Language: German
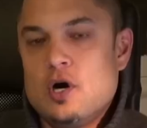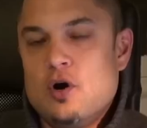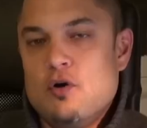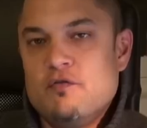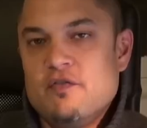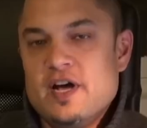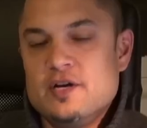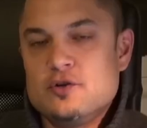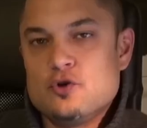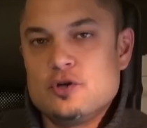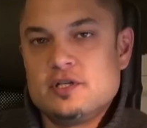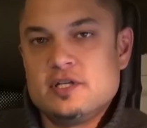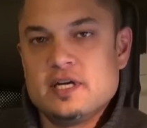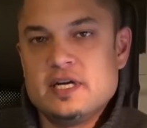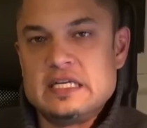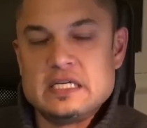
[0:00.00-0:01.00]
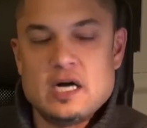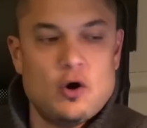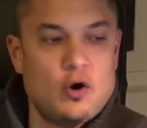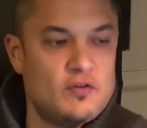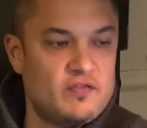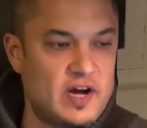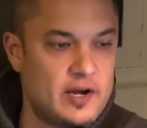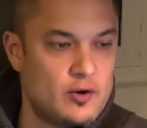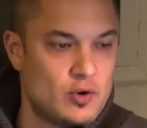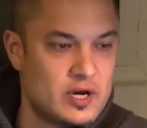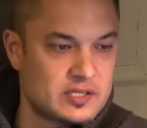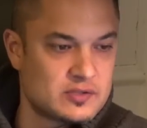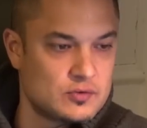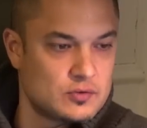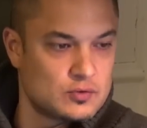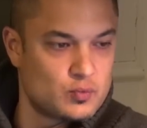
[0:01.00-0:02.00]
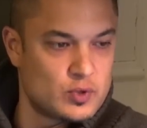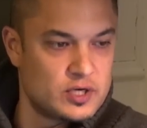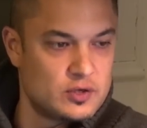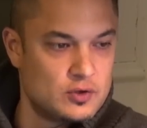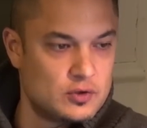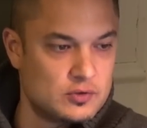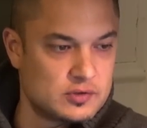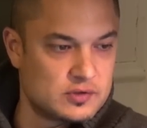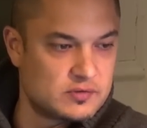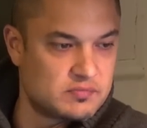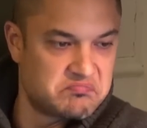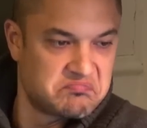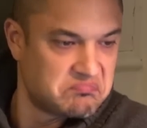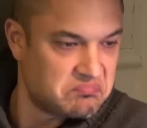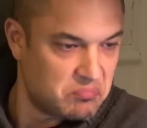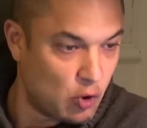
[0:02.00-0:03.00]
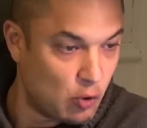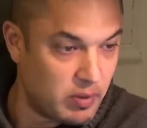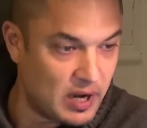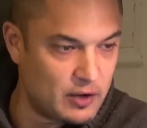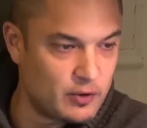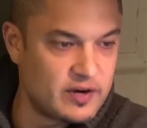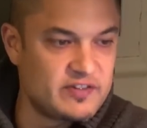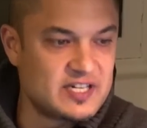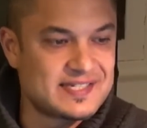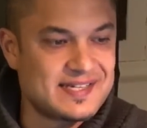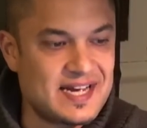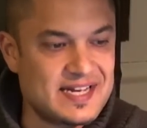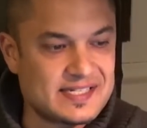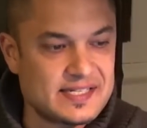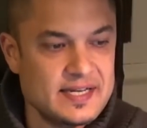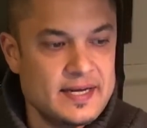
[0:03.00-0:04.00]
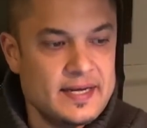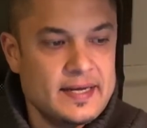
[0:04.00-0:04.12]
auf Android-Geräte, auch auf iOS und Windows Mobile oder wie das heißt.